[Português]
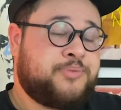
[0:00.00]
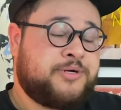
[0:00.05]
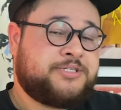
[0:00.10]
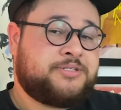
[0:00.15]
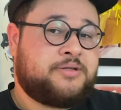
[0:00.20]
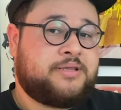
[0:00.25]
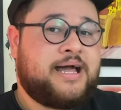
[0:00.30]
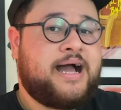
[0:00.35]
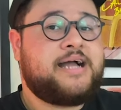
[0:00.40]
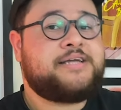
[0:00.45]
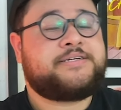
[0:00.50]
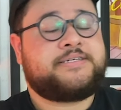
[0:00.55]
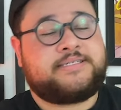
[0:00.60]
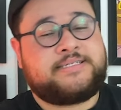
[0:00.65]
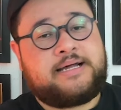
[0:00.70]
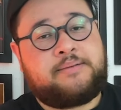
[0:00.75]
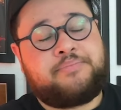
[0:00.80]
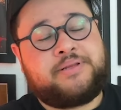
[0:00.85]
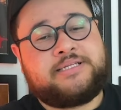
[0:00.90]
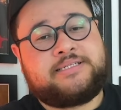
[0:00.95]

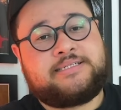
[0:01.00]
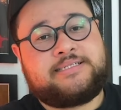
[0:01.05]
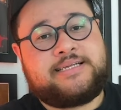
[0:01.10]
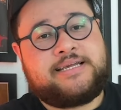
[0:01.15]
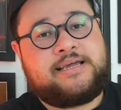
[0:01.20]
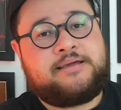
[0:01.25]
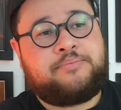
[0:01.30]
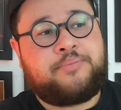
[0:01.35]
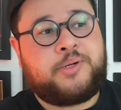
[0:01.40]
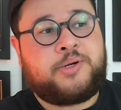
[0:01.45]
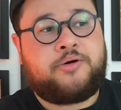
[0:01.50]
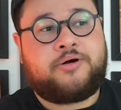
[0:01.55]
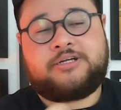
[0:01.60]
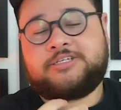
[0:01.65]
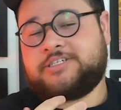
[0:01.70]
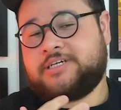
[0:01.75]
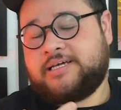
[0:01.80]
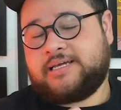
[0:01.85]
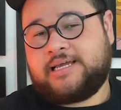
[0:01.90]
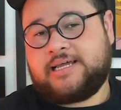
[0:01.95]
personagens, a princípio, eu
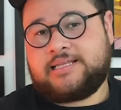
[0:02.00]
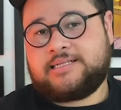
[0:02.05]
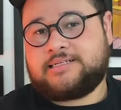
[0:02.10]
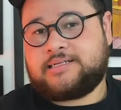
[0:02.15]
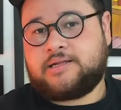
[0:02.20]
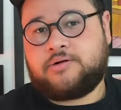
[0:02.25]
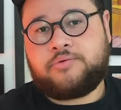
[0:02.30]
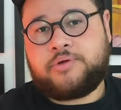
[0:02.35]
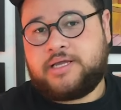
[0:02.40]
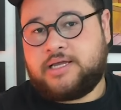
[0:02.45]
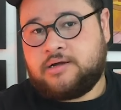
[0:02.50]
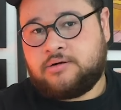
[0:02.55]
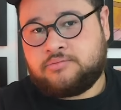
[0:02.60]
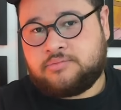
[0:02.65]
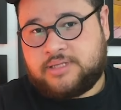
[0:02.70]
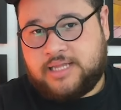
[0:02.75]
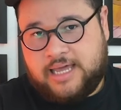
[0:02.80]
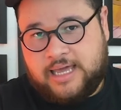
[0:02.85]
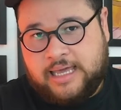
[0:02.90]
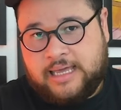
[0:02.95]
achei que eles não iam
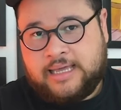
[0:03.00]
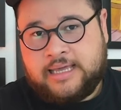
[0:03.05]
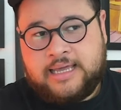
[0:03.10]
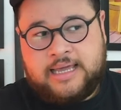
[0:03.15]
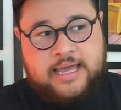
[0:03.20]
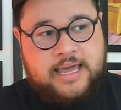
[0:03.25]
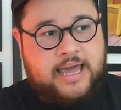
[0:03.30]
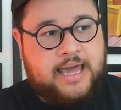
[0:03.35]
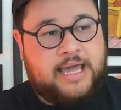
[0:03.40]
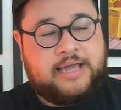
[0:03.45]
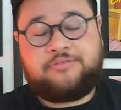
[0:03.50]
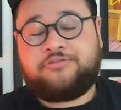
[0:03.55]
ter é,